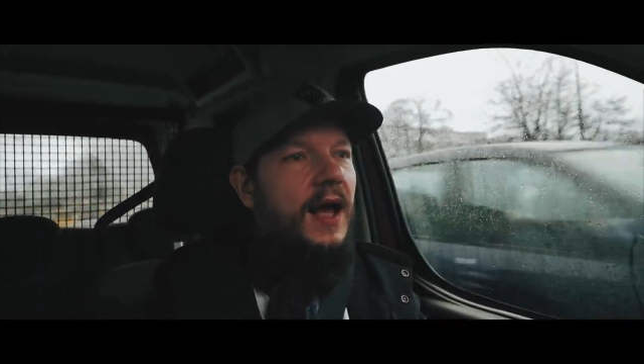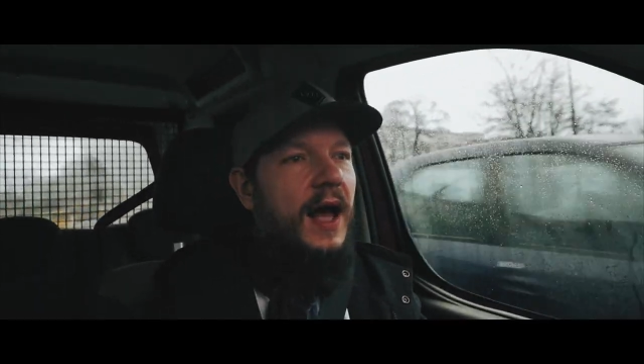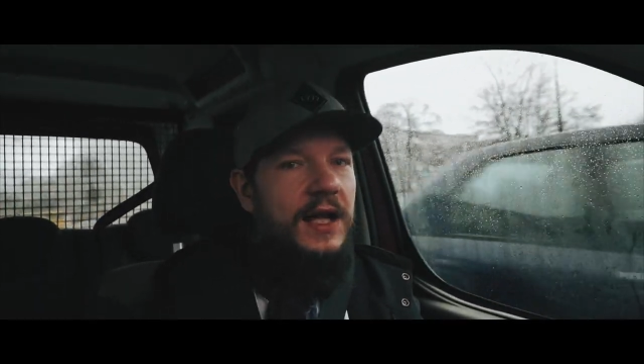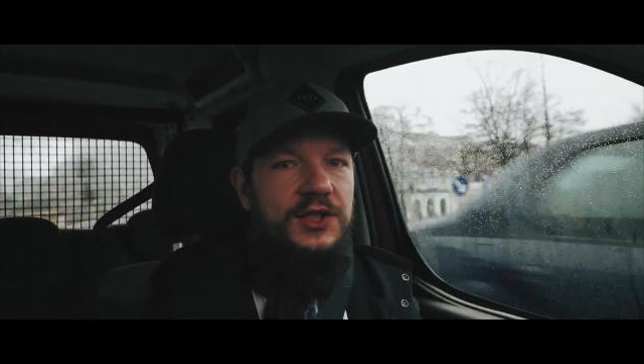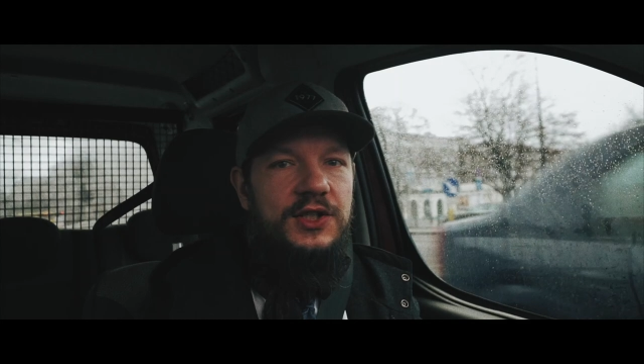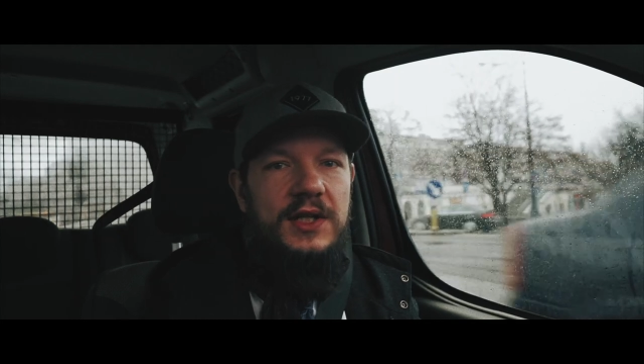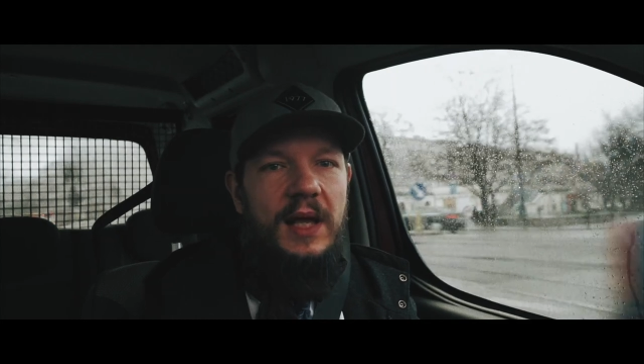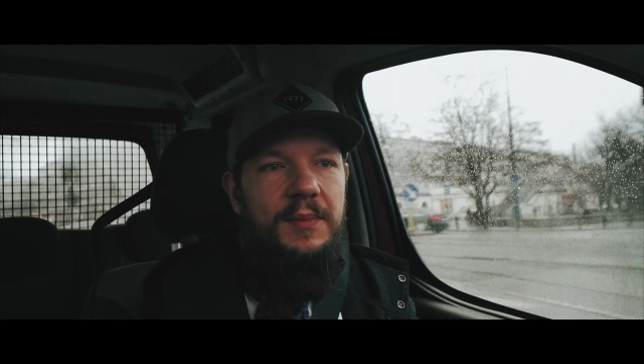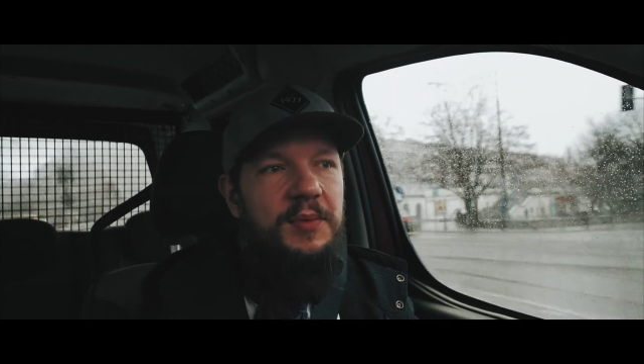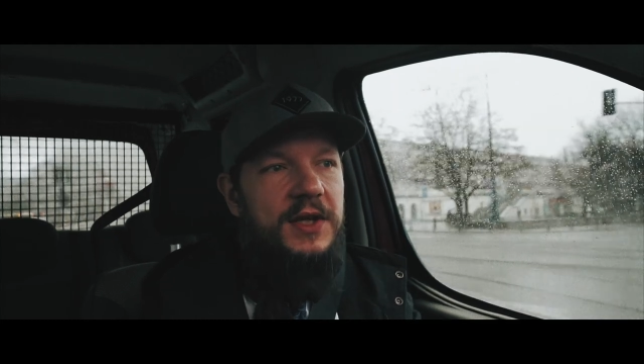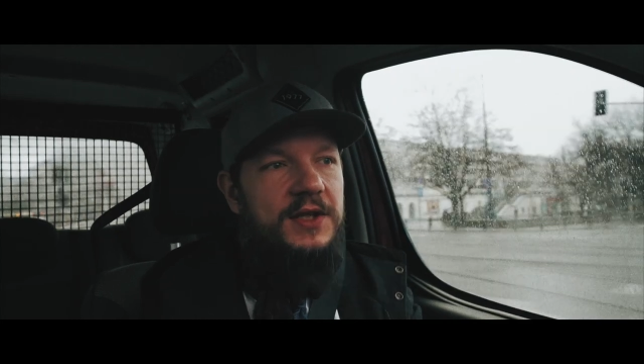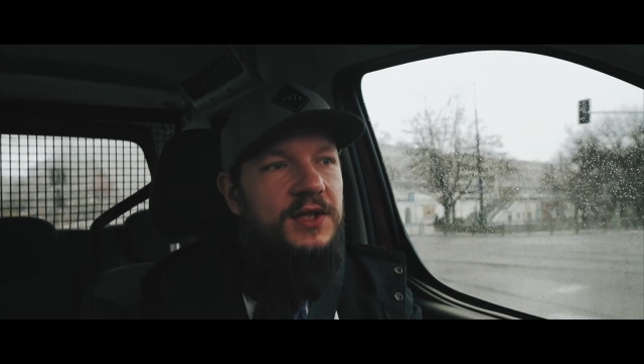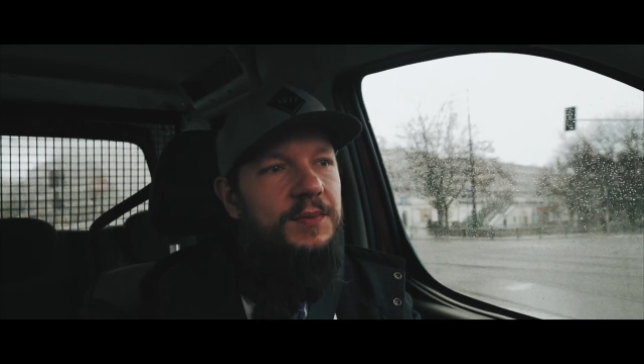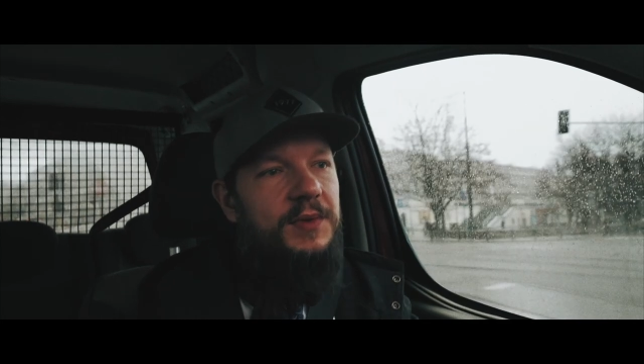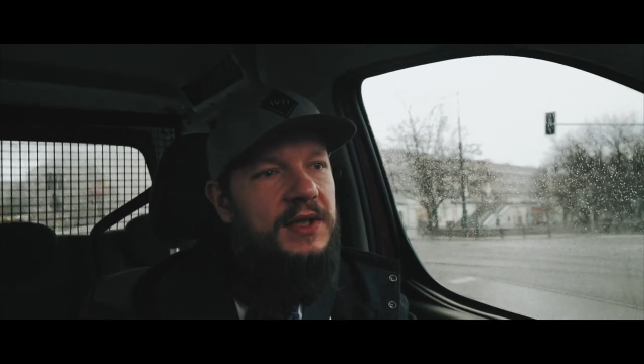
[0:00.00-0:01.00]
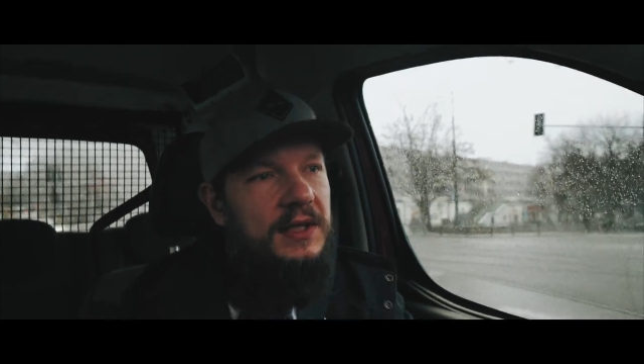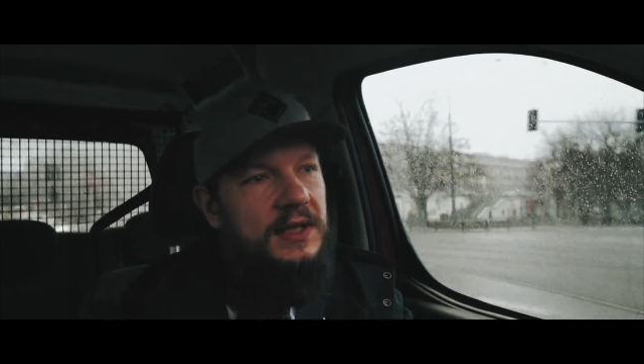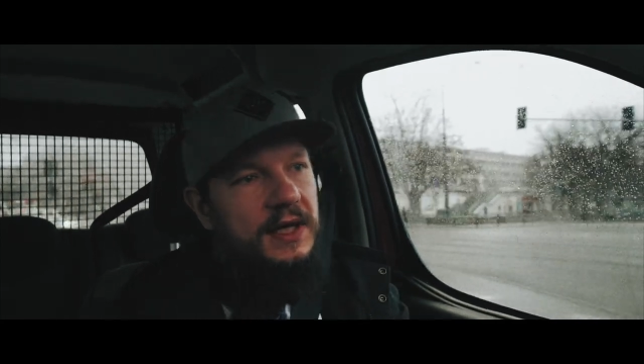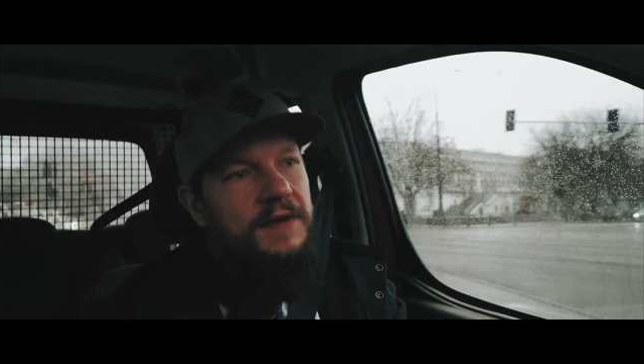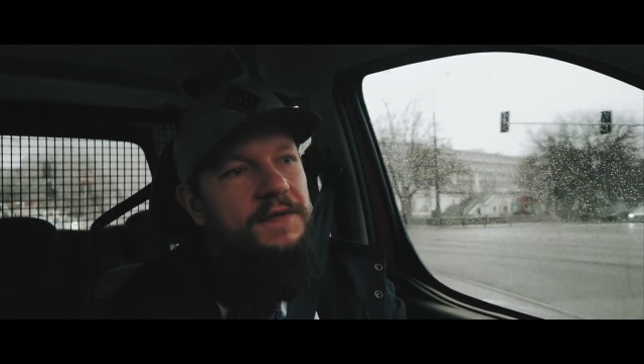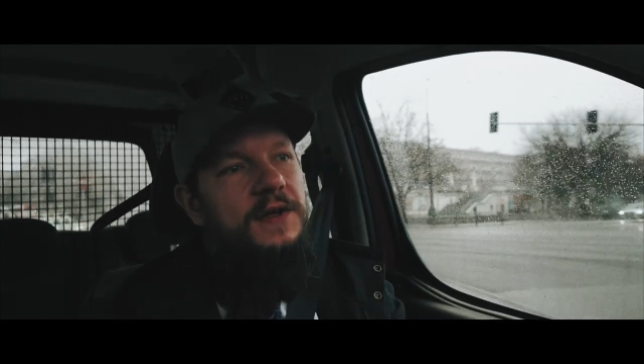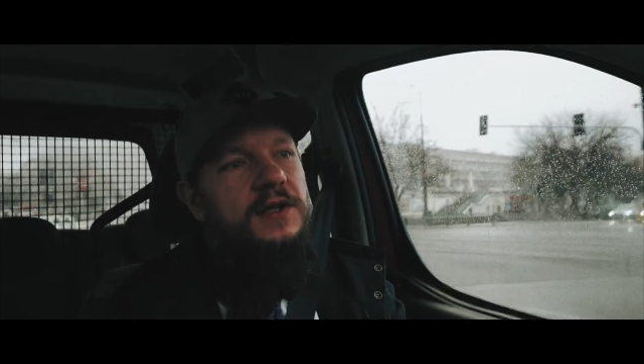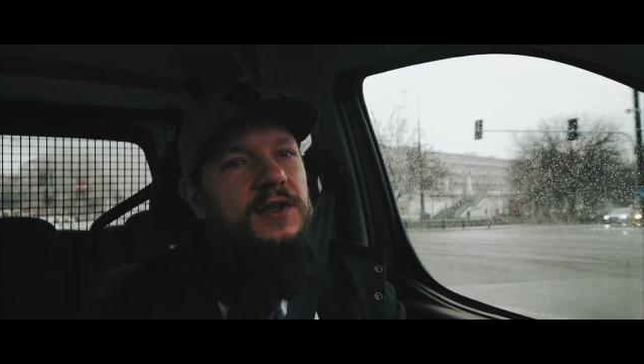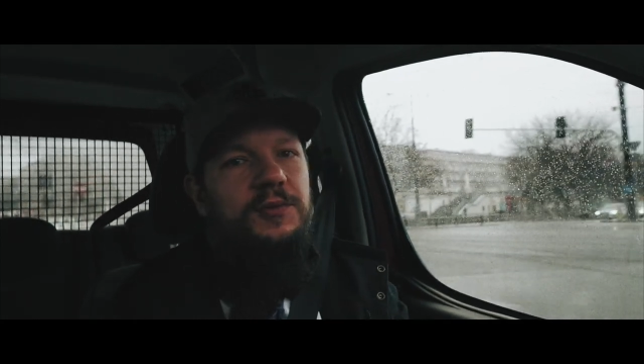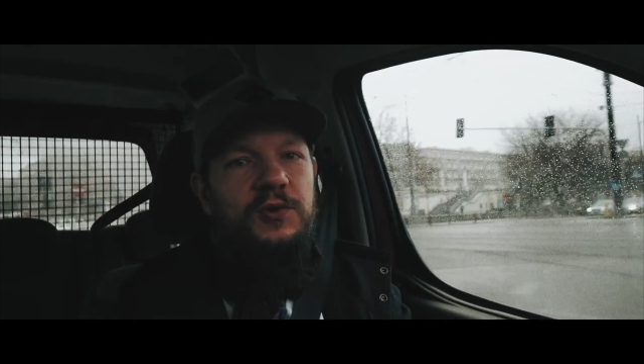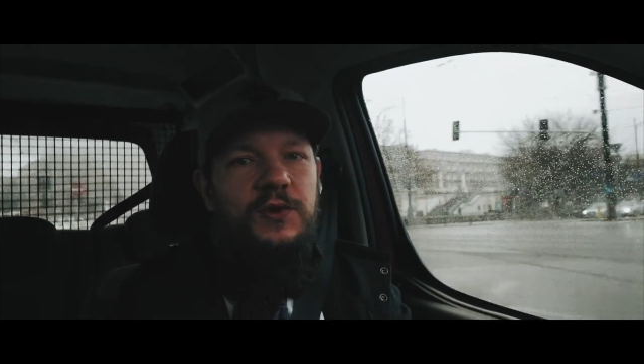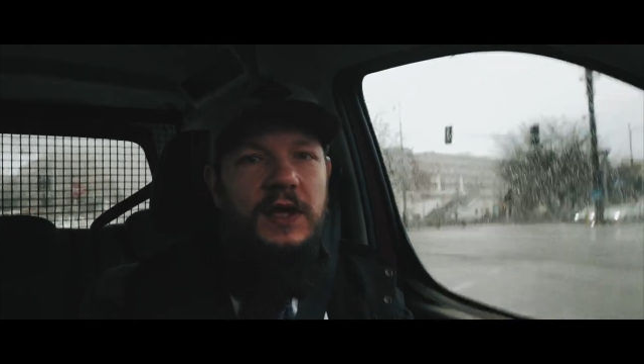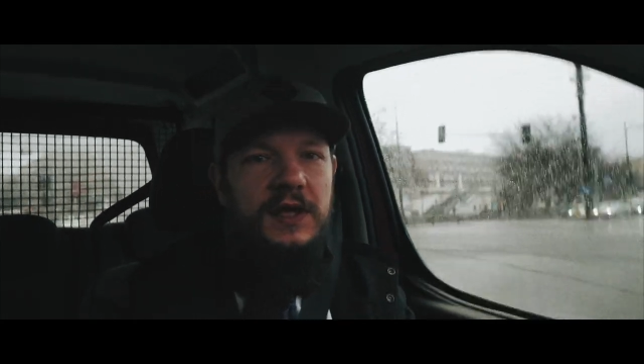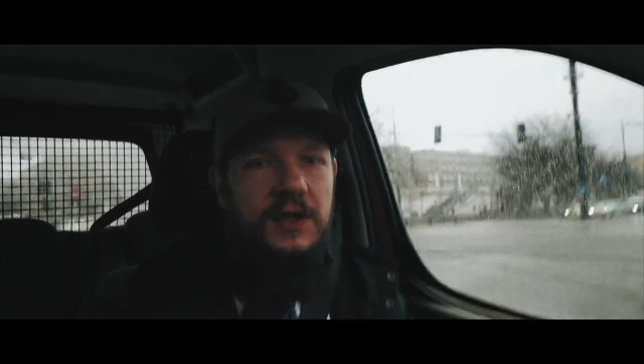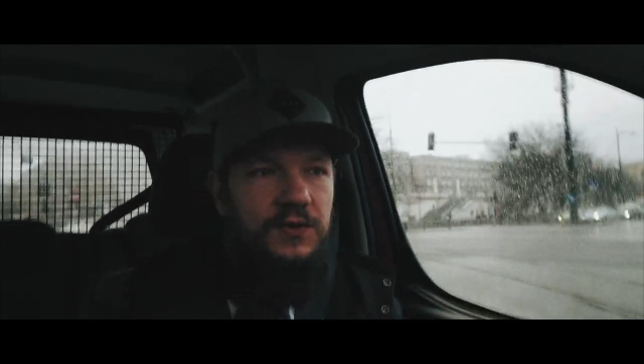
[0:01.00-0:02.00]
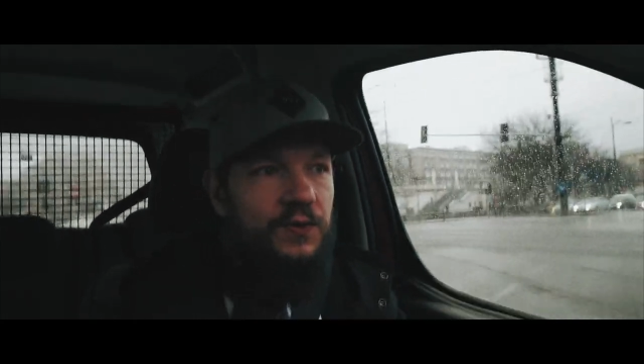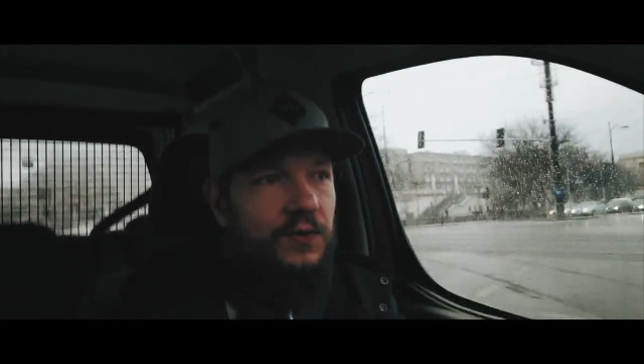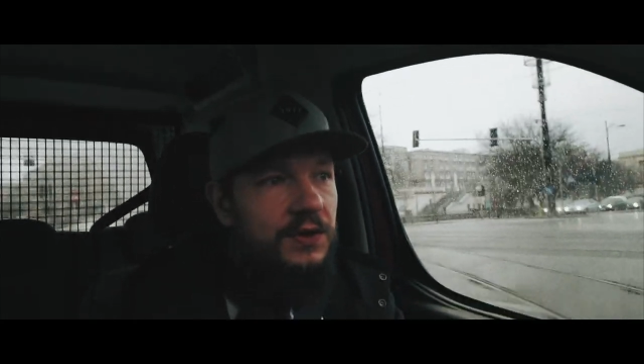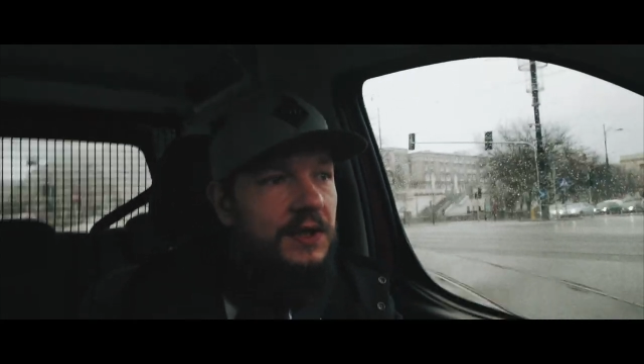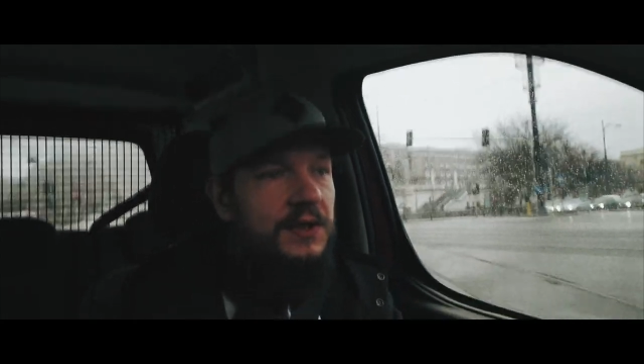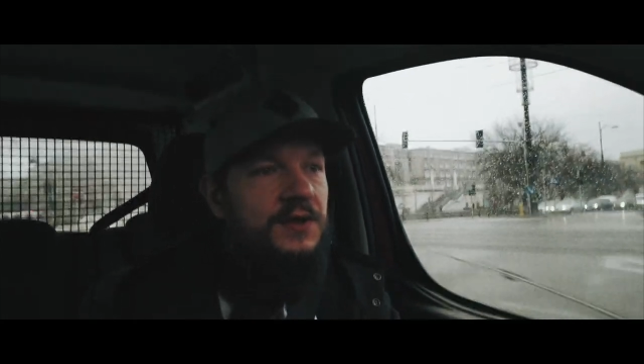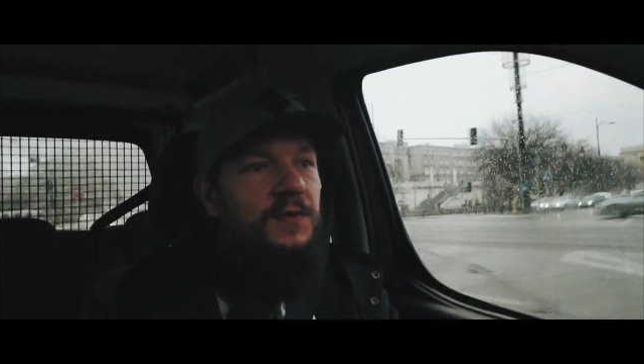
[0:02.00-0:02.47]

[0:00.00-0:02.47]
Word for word: A czy lepiej, żeby ten refren to był taki długi,